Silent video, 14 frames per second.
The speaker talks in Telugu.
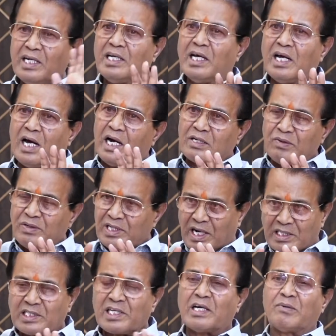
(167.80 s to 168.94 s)
కానీ అటువంటి
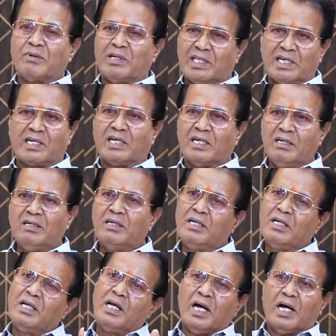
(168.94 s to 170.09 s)
ఆస్కారం లేదు అక్కడ
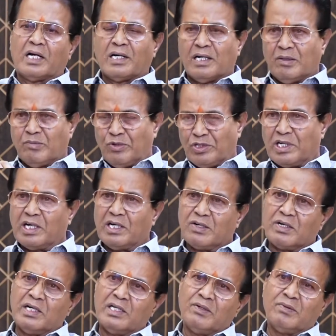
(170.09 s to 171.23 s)
అక్కడ మోదీ గారు
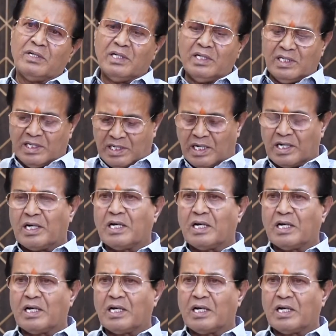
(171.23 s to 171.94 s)
కానివ్వండి నడ్డా